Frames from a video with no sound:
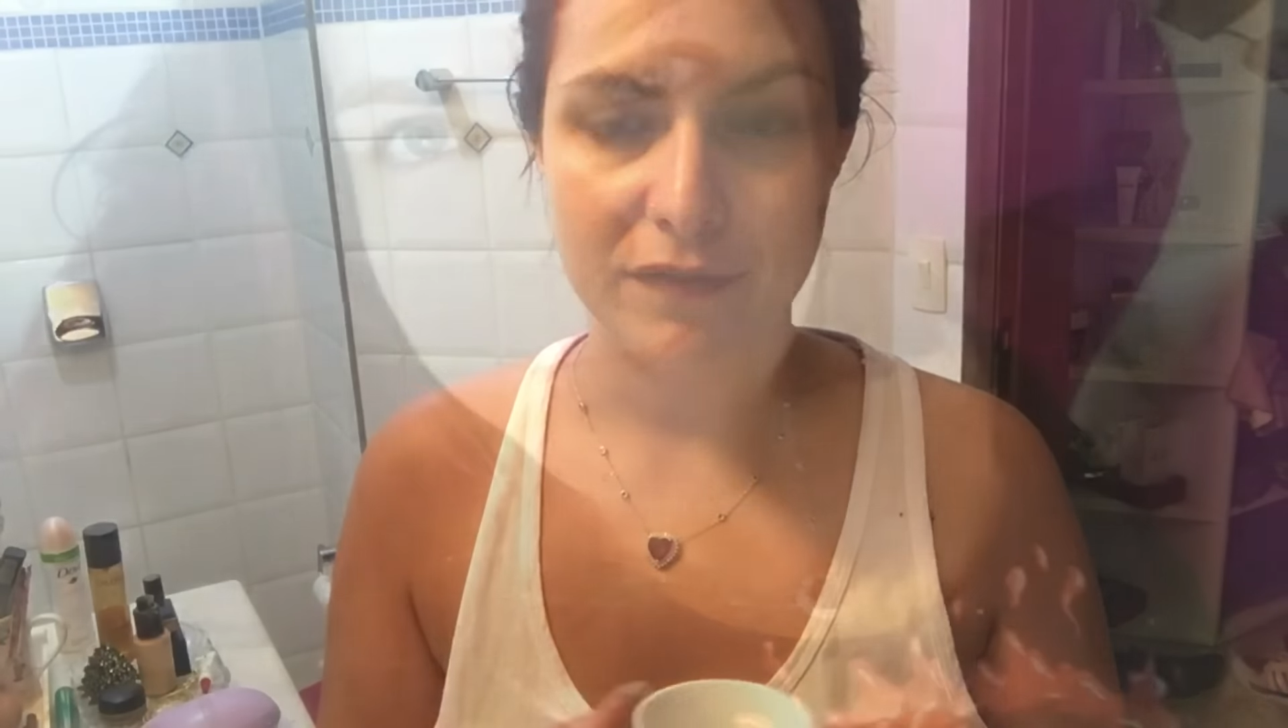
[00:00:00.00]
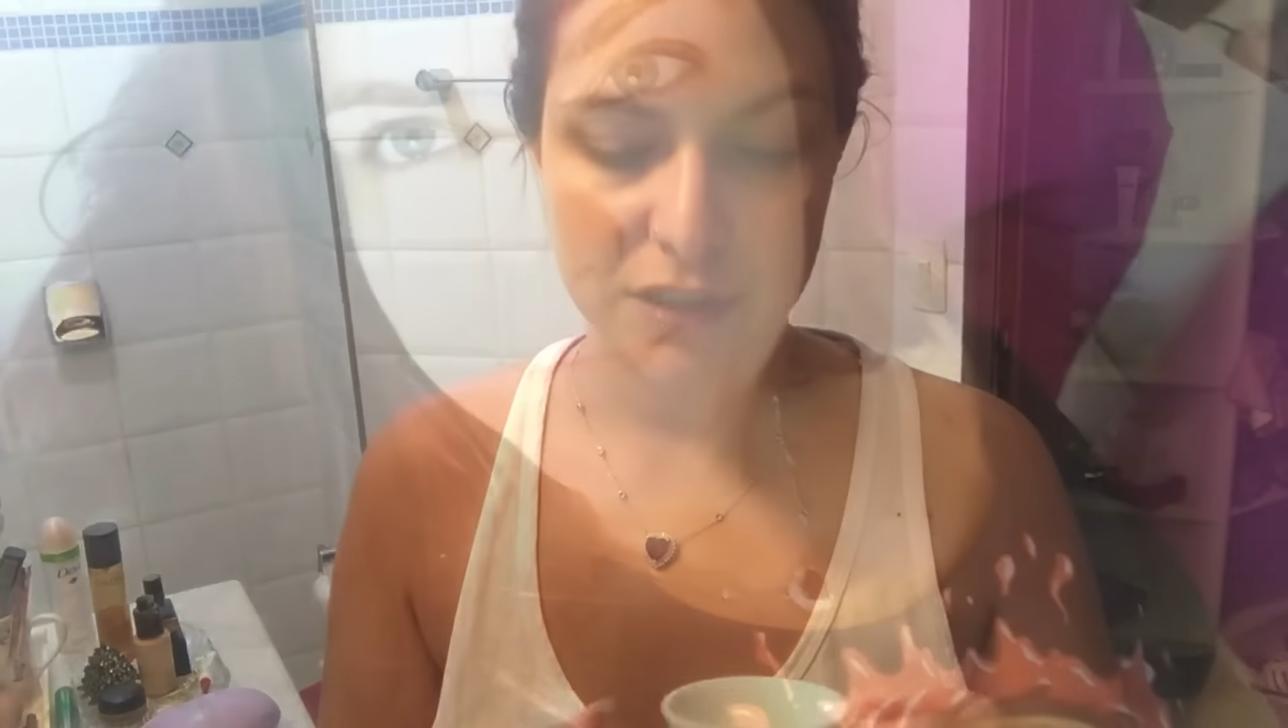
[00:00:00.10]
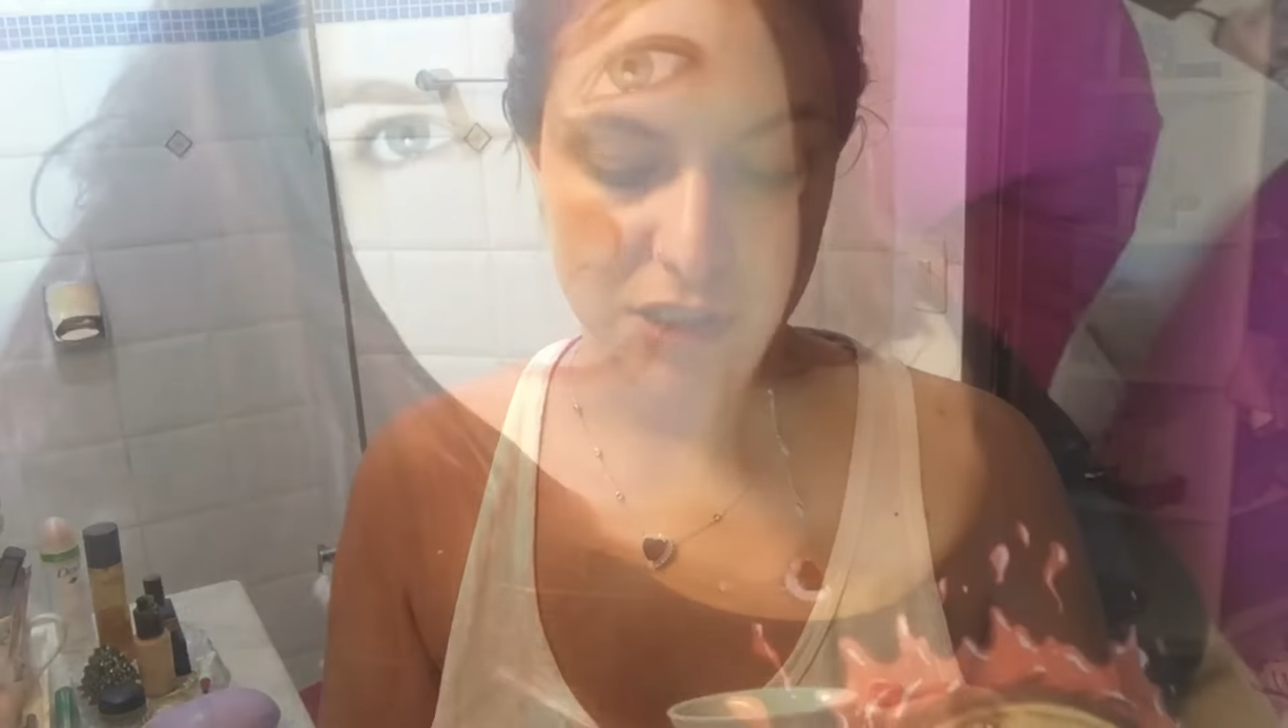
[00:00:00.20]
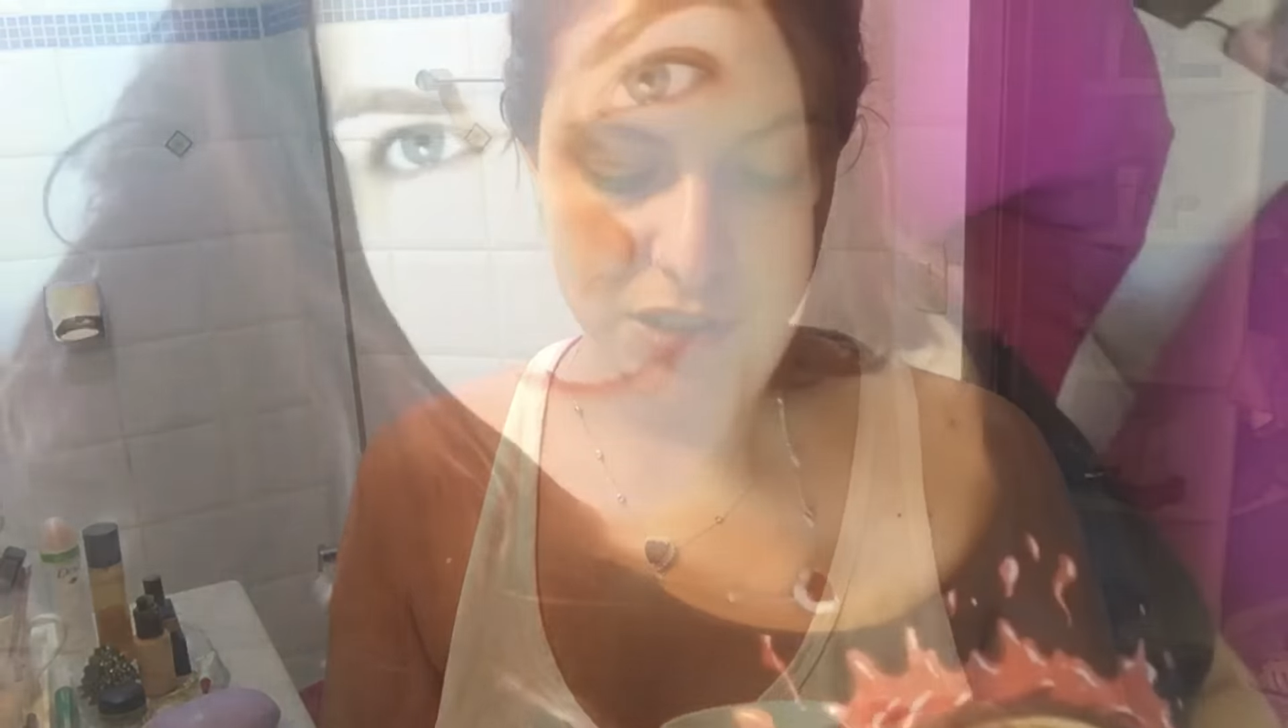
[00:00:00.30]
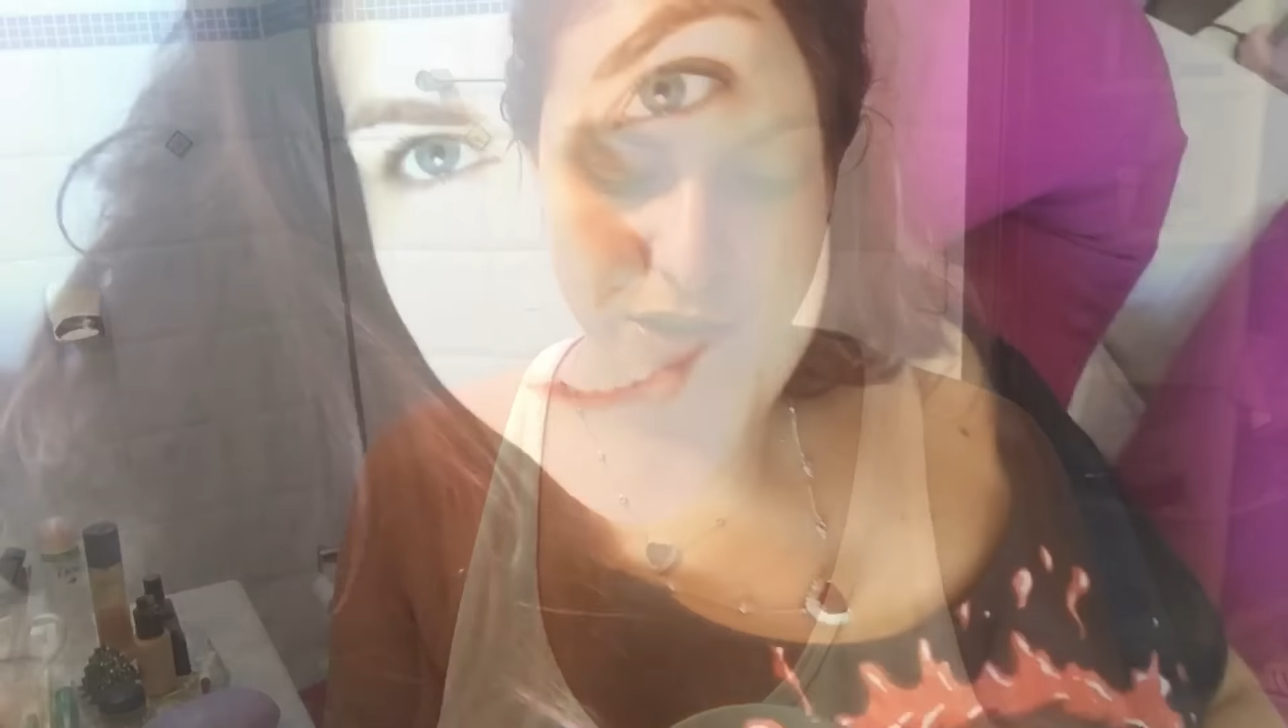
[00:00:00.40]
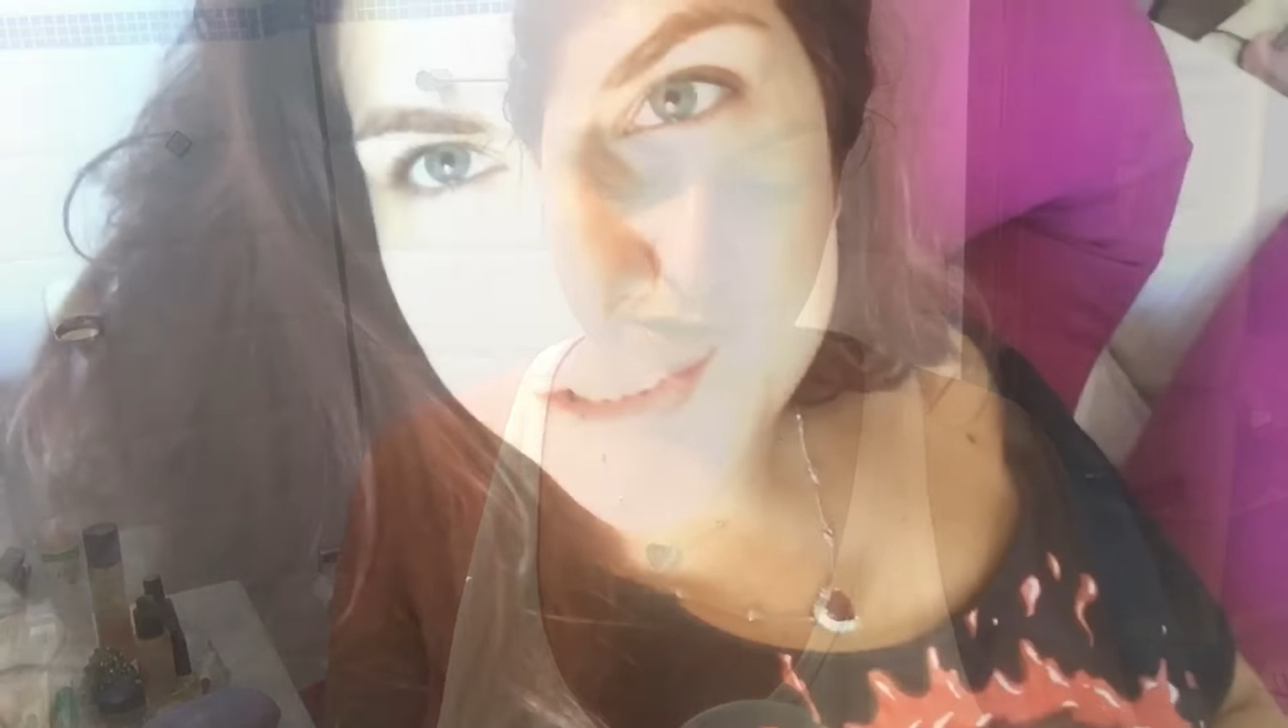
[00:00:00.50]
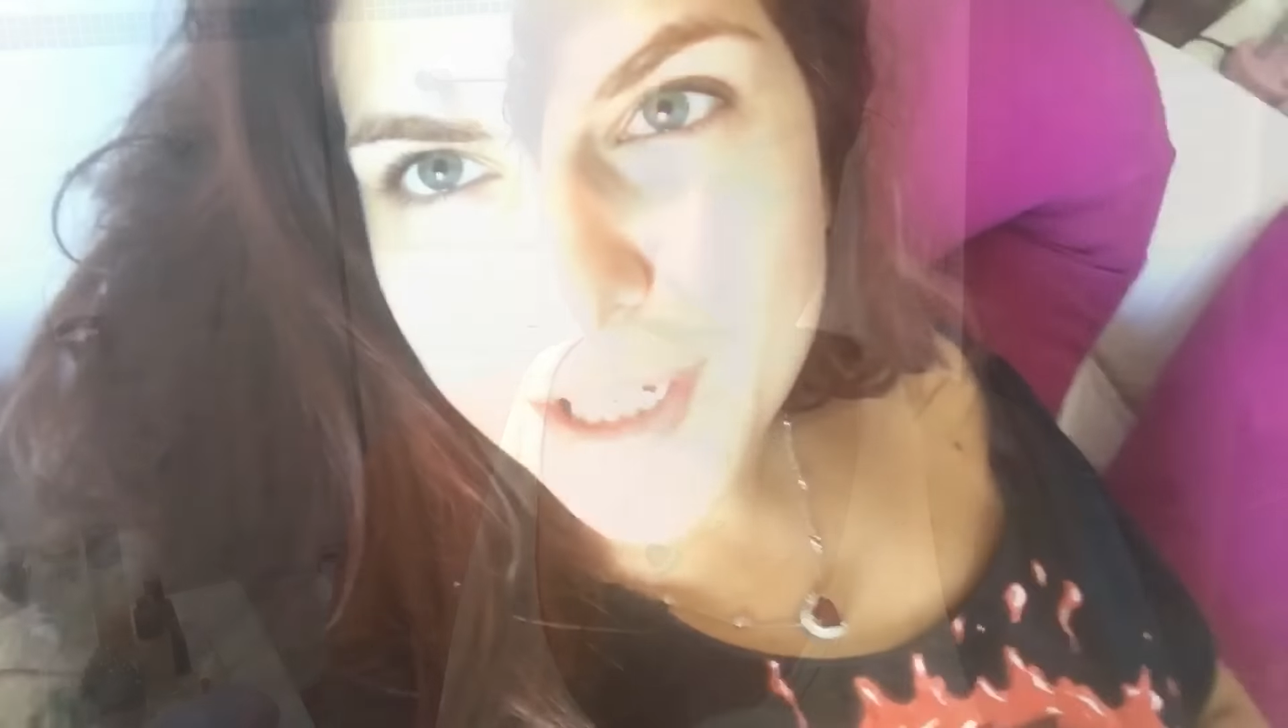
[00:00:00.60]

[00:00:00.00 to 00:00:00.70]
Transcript: fechadinho.